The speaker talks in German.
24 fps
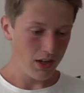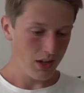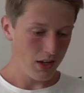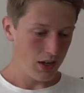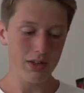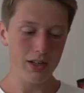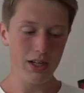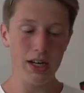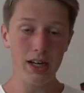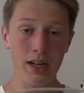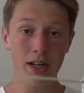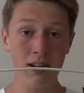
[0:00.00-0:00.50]

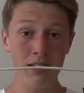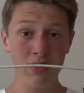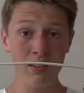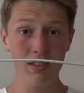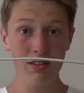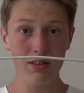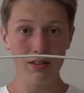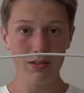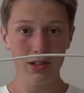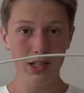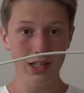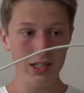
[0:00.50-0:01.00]
dass
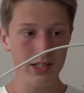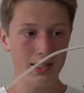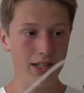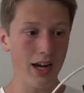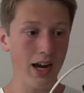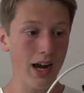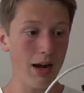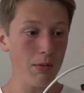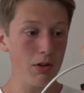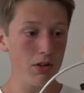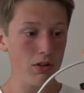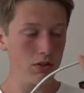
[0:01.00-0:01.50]
erstens war das
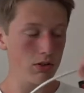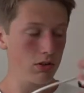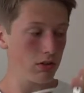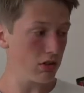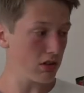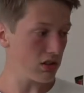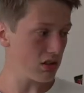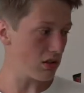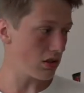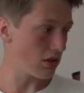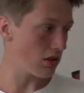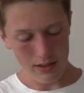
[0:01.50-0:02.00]
Kabel zu
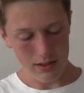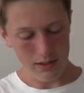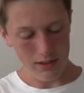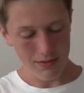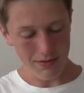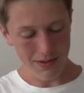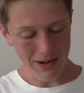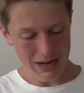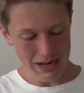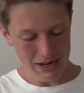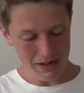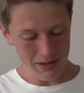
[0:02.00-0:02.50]
kurz, das
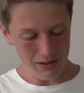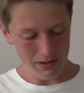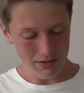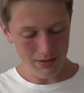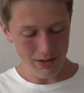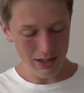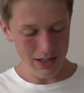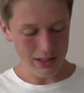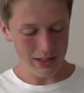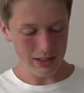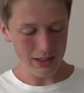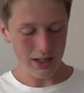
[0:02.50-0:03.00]
zweitens
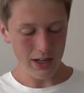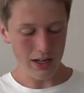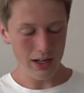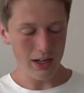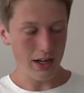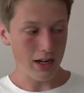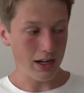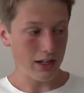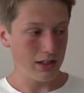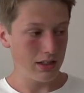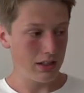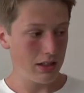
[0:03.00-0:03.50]
war es
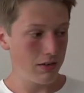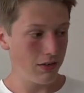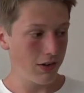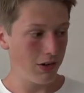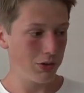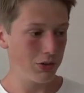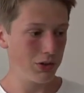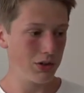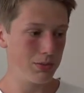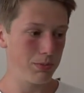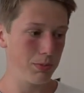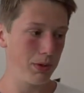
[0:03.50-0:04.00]
kein
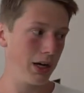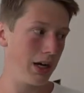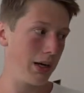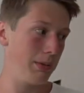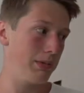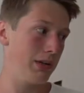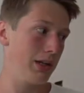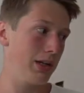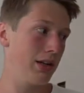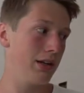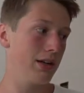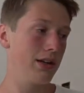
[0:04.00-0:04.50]
aktiver
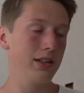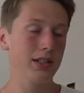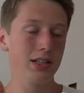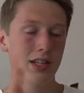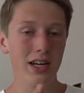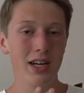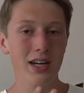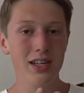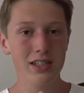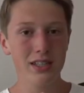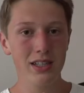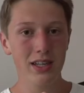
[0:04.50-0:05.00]
USB-Hub, denn das
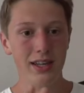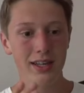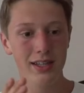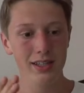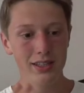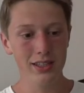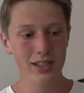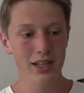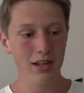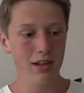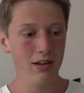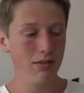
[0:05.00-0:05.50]
heißt
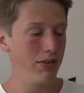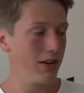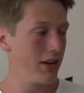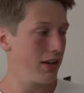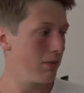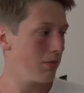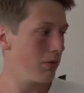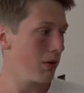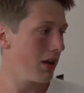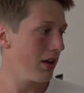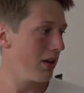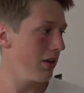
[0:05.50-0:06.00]
externe
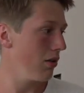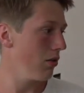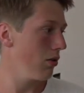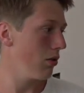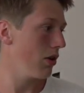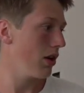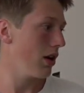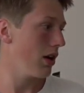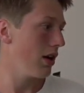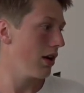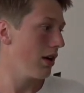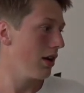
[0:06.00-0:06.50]
Festplatten
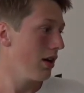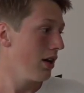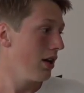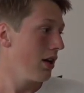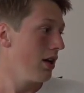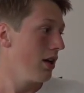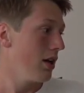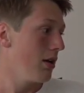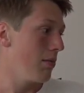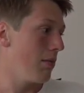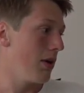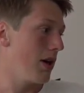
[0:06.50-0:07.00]
oder
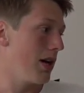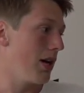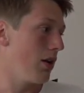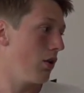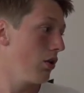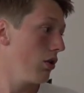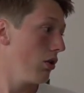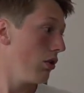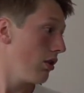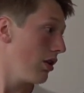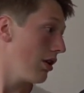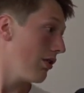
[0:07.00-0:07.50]
mein
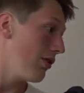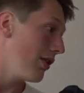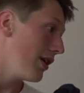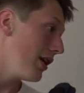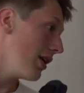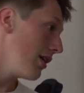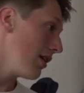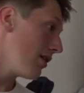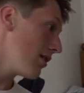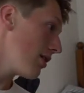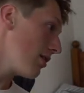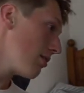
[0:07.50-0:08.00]

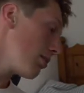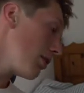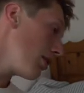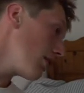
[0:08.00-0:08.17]
Audio-Interface, das